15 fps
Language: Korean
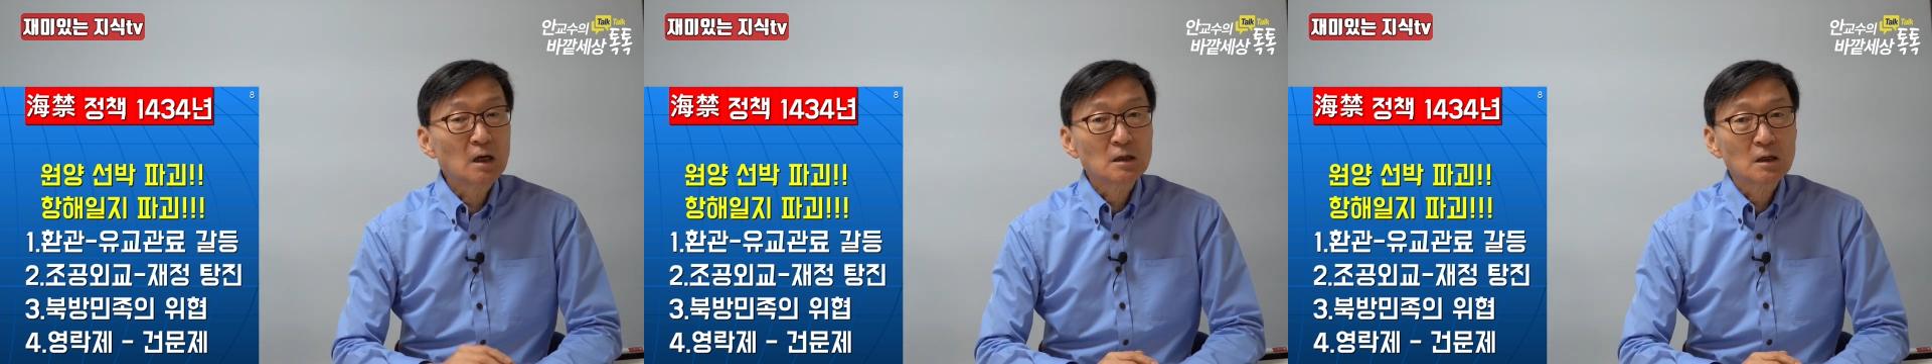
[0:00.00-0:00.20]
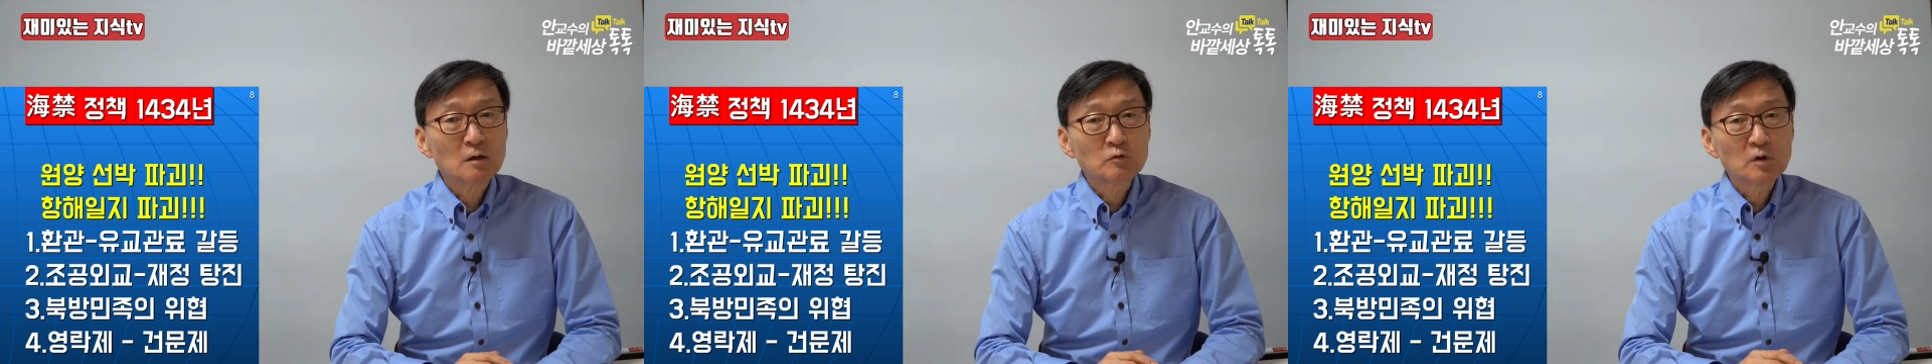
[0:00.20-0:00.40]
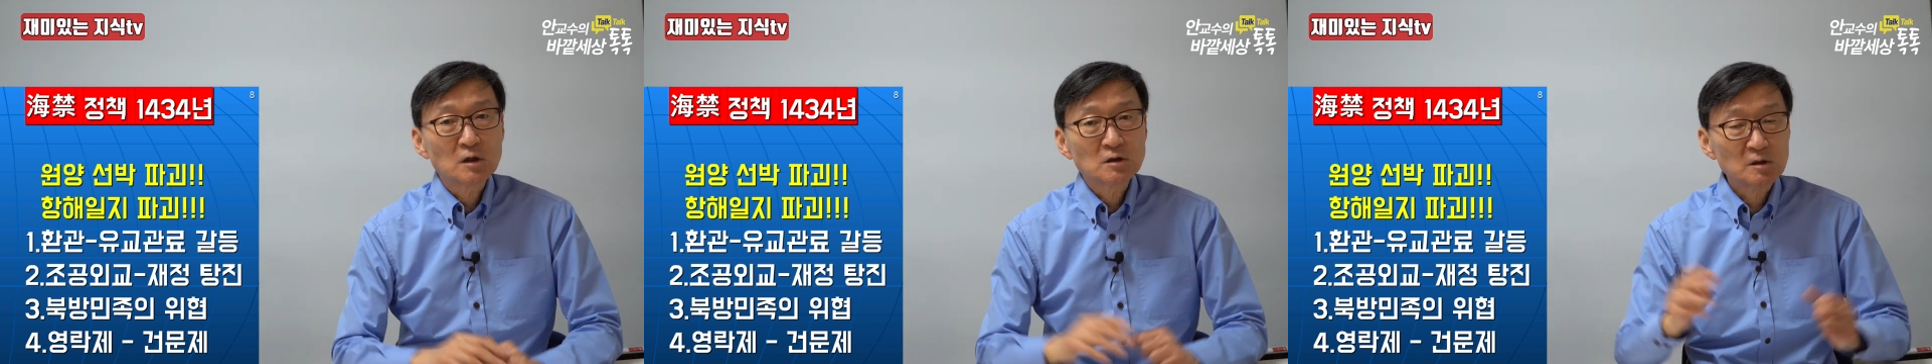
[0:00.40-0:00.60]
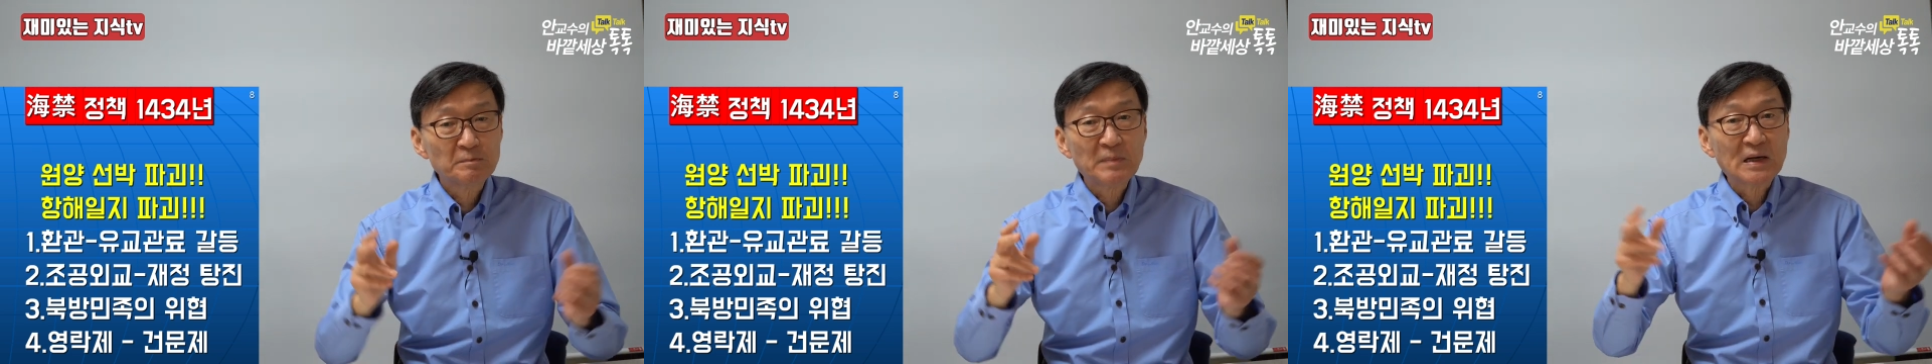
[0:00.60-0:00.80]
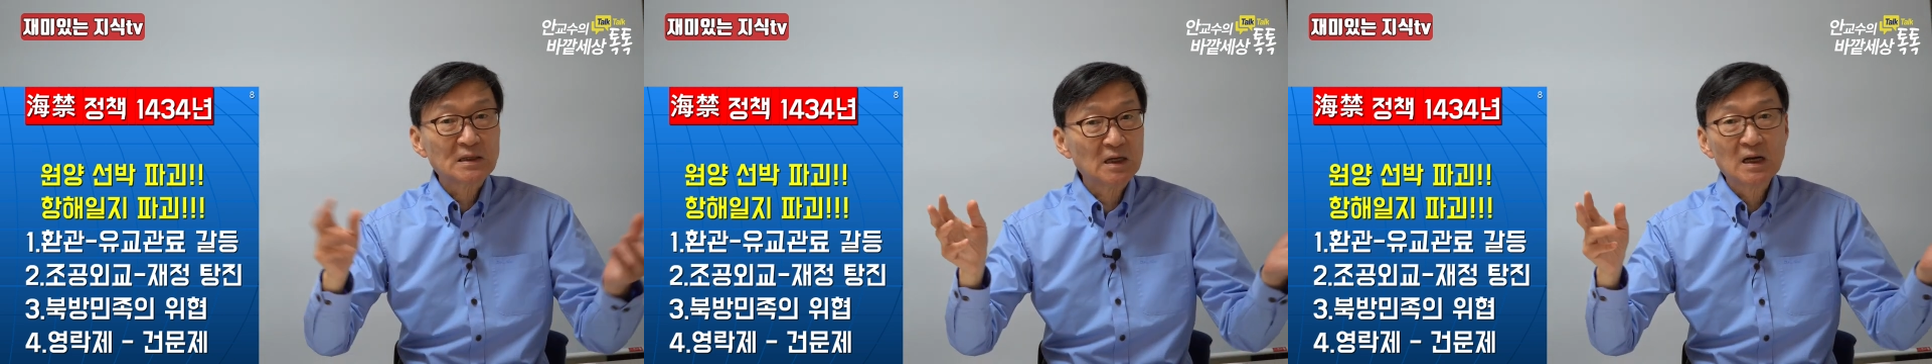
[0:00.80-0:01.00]
이게 우리가 이제
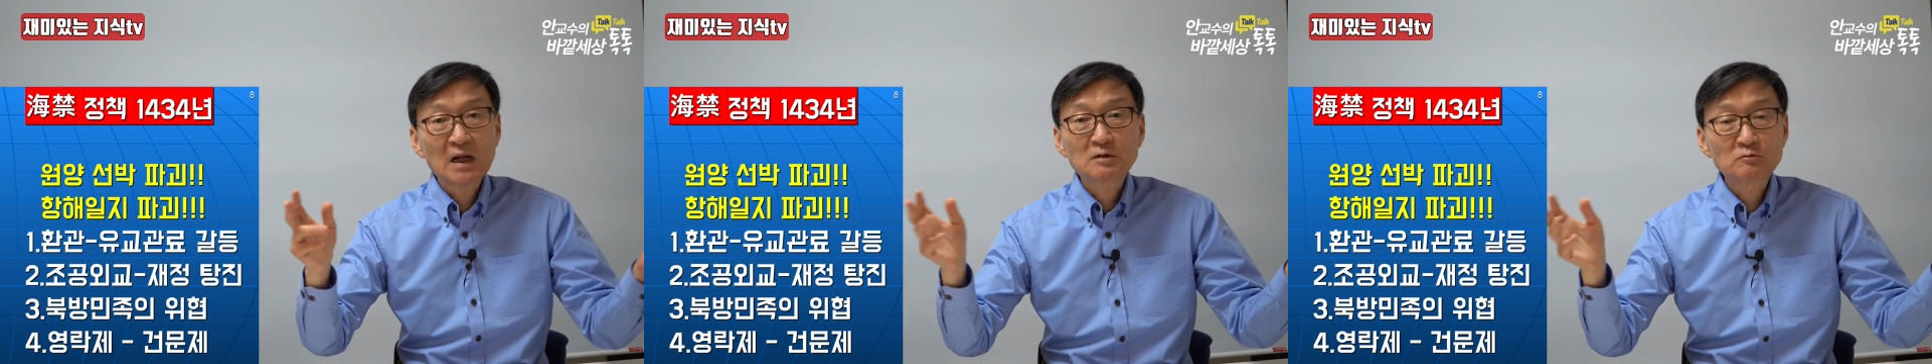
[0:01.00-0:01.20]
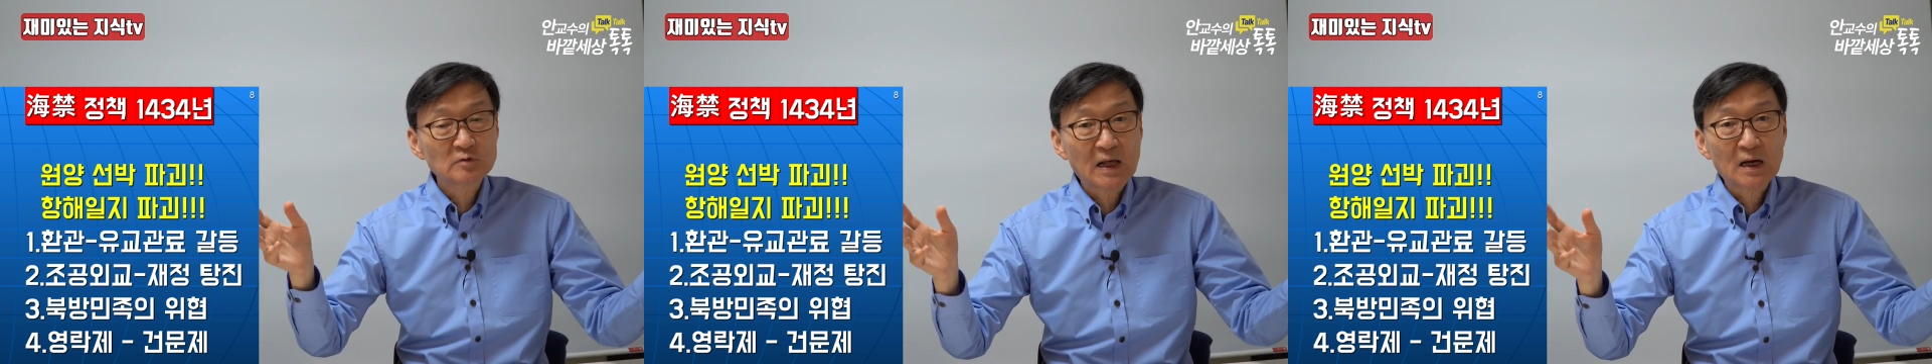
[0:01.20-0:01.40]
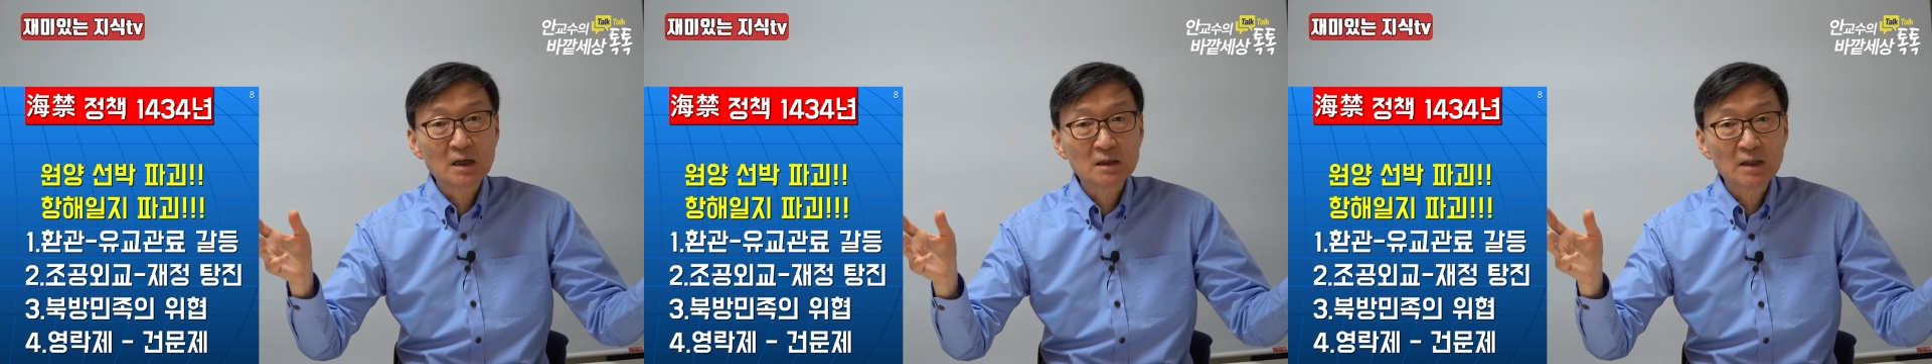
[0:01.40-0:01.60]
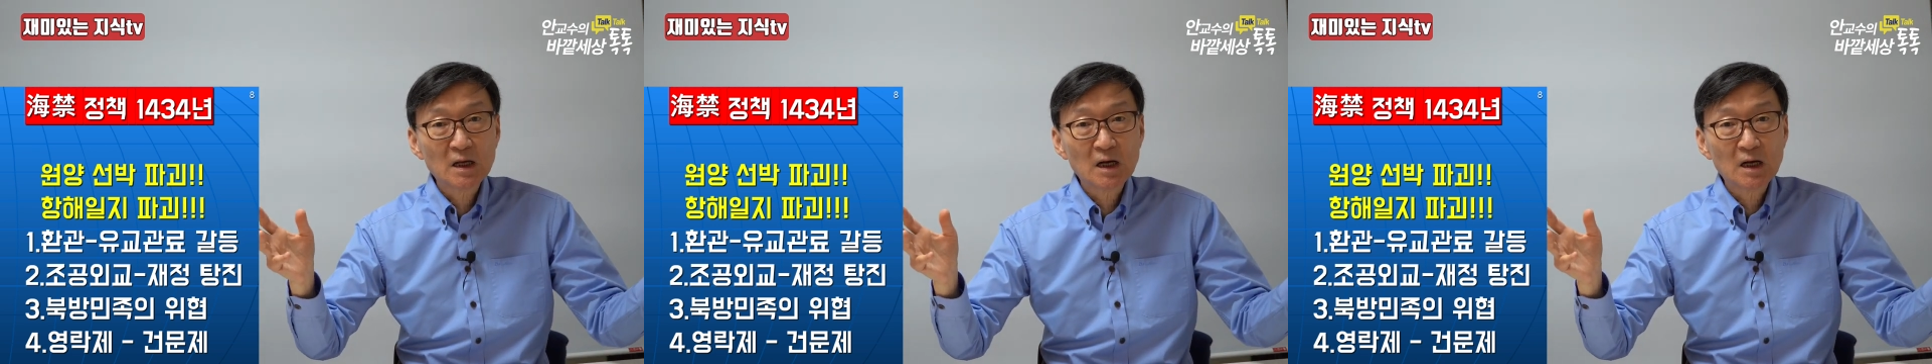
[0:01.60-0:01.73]
바다 나로 나갈